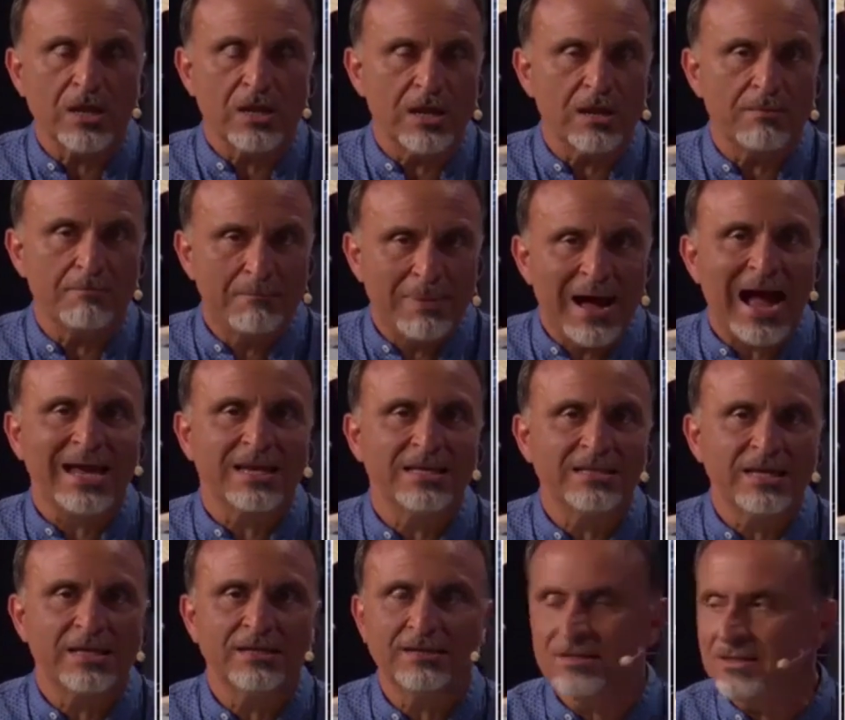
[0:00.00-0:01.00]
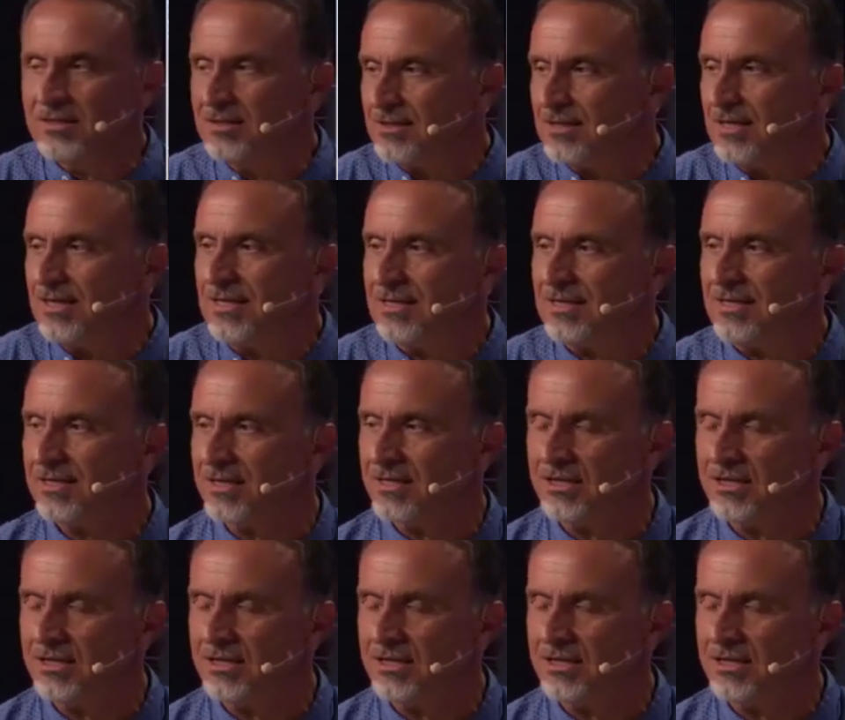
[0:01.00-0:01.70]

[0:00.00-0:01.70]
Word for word: il Biden ha